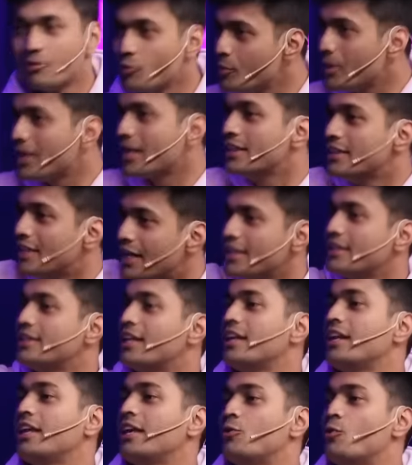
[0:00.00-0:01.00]
दैट वो मेरे अंदर
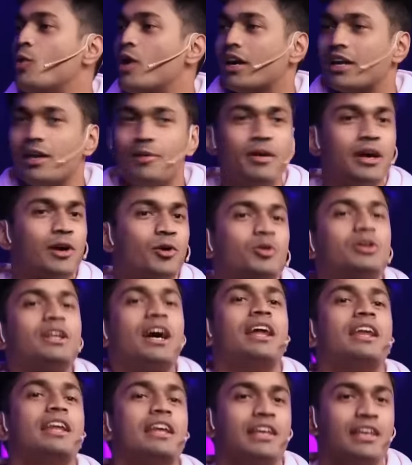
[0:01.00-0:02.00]
अंदर नहीं हुआ कि मैं
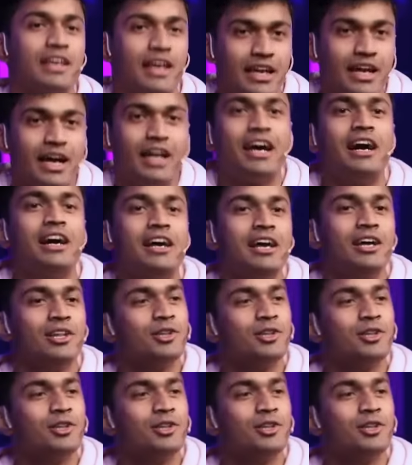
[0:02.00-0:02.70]
घुटा नहीं यार है ना